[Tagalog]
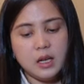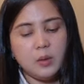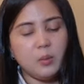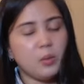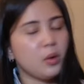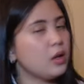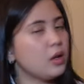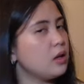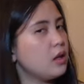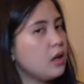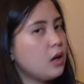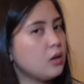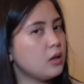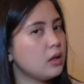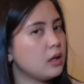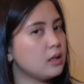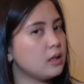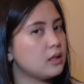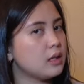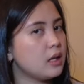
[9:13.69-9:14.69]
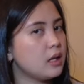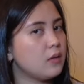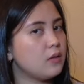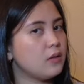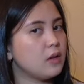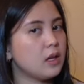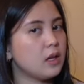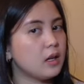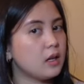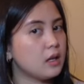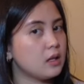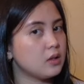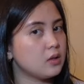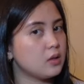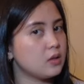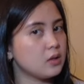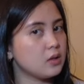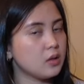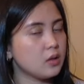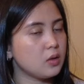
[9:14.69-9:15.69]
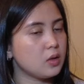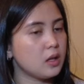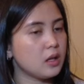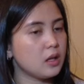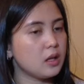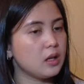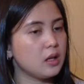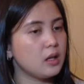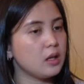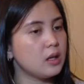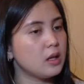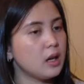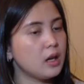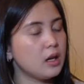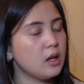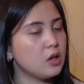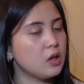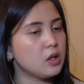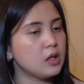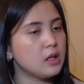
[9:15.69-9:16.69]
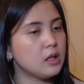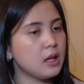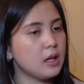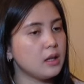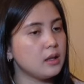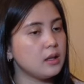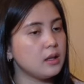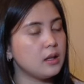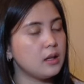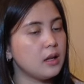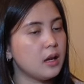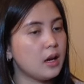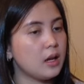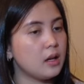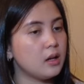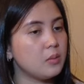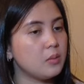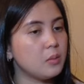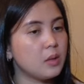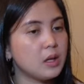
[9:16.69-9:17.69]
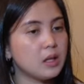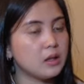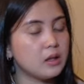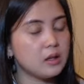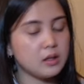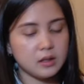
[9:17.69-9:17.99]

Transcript: Pero hindi ako nakasave. Nakagastos ako ng 990 yan. But,